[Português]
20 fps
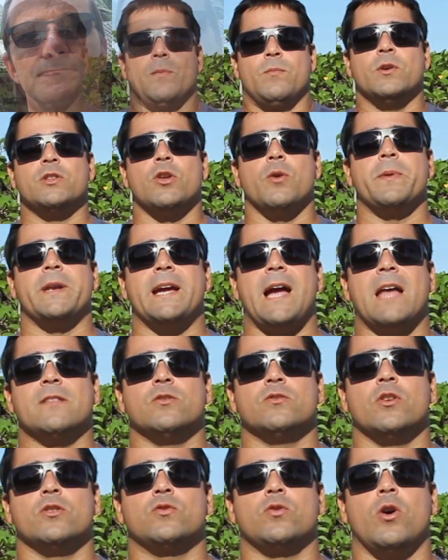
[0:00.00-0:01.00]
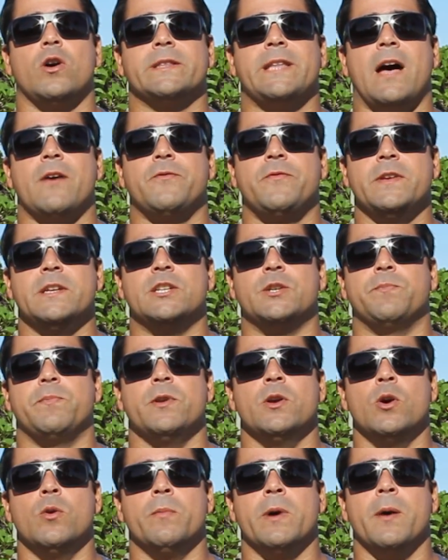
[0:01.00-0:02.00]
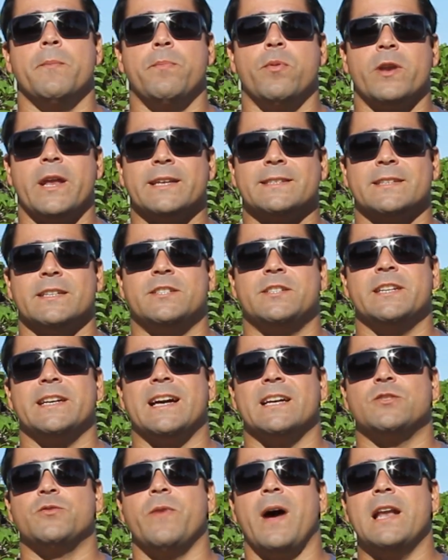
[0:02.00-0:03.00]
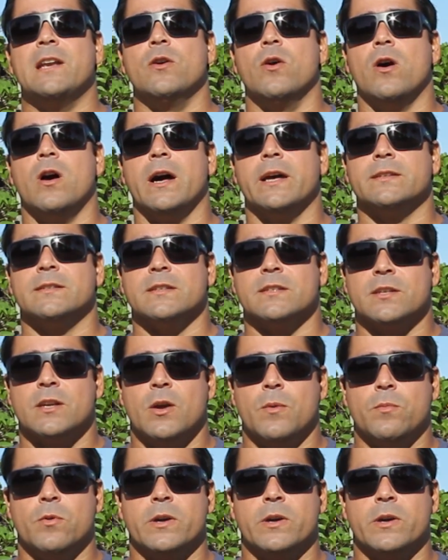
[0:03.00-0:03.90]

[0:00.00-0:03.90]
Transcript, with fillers: Muito obrigado, doutor Davi Spilman, por essas dicas valiosas,